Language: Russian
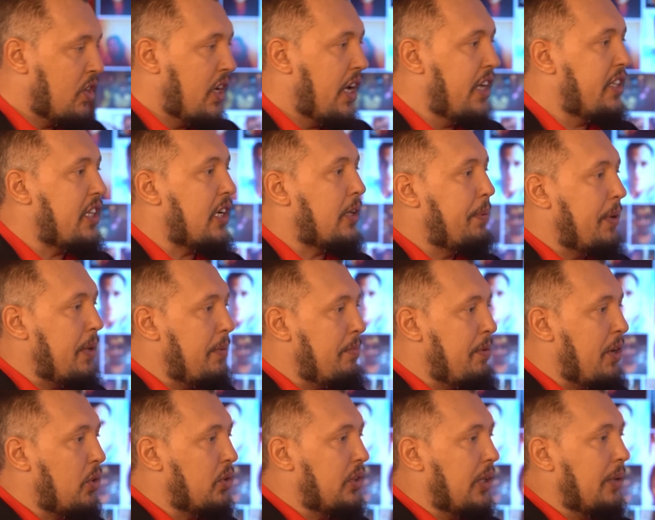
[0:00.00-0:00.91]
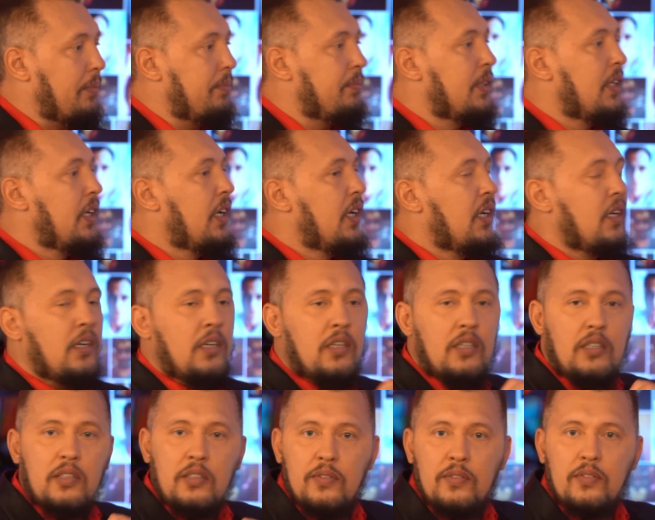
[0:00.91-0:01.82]
Это, к примеру, там,
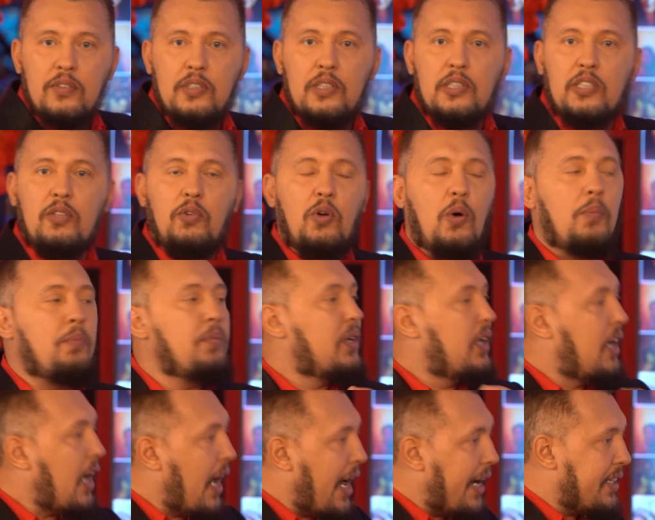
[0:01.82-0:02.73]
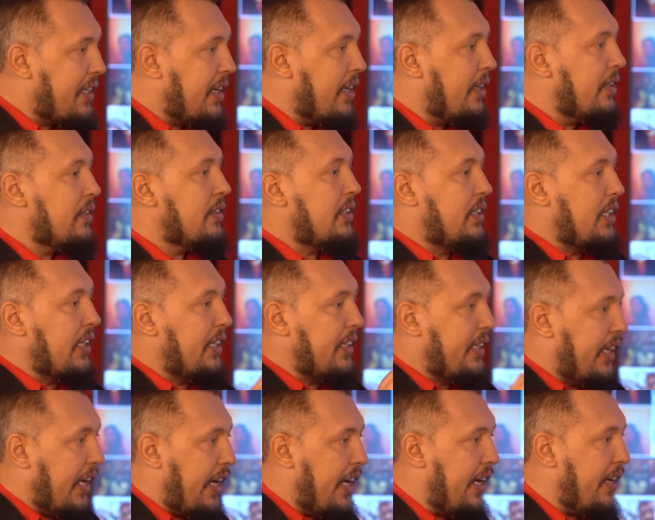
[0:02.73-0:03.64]
назовем Катя,
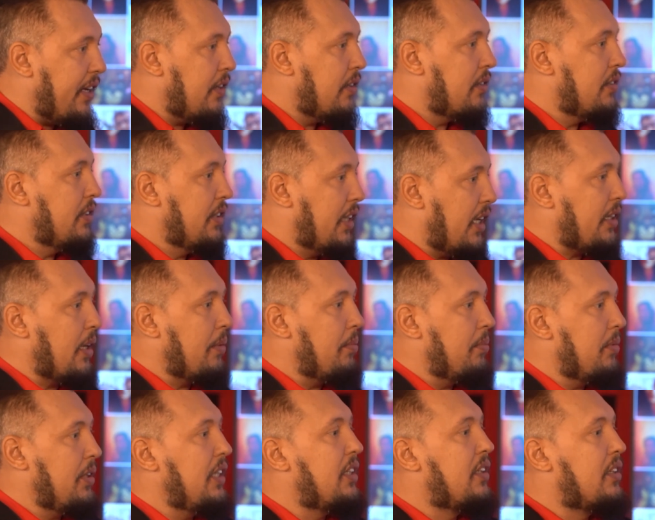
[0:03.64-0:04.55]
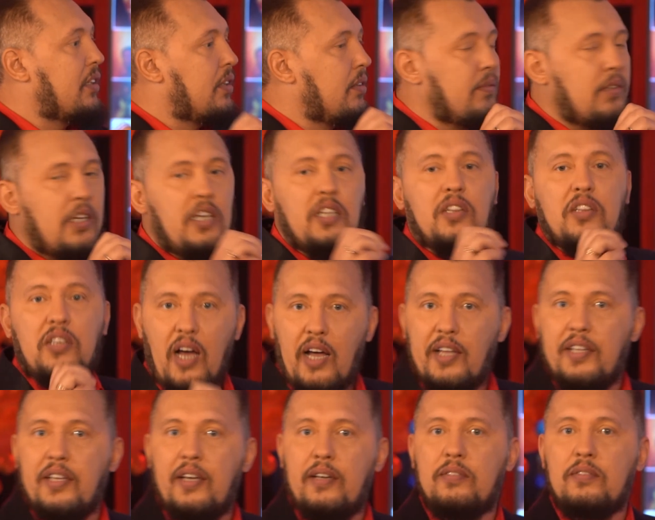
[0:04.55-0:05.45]
Сергей, да, там, и, и
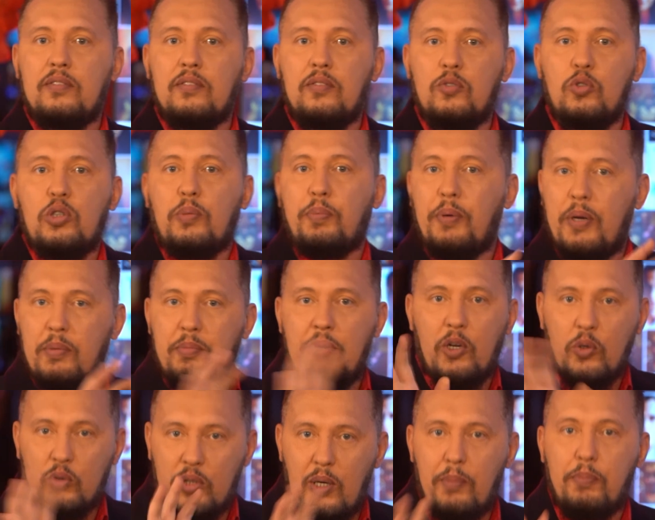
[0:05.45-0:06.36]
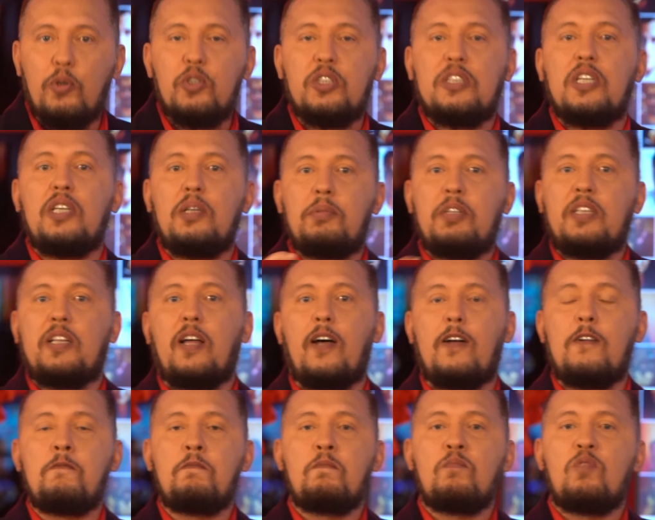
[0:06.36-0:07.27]
Таня. Вот, к примеру, да, просто
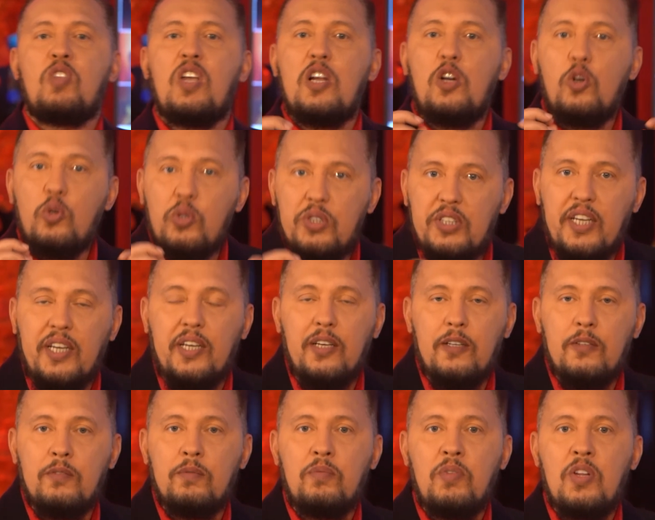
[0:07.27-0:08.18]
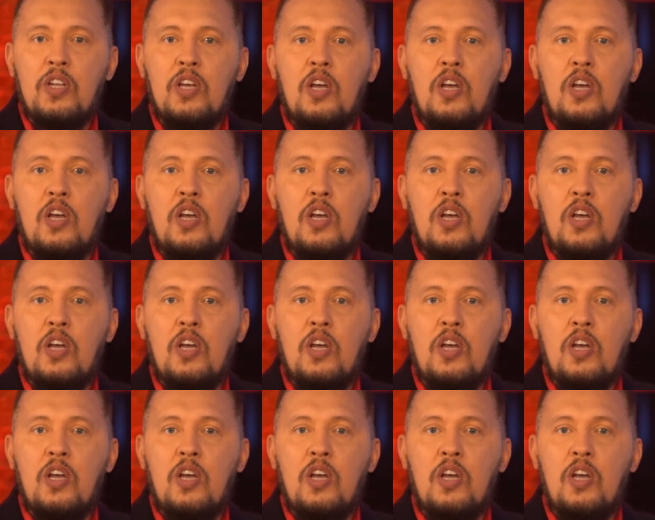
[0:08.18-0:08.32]
имена людей.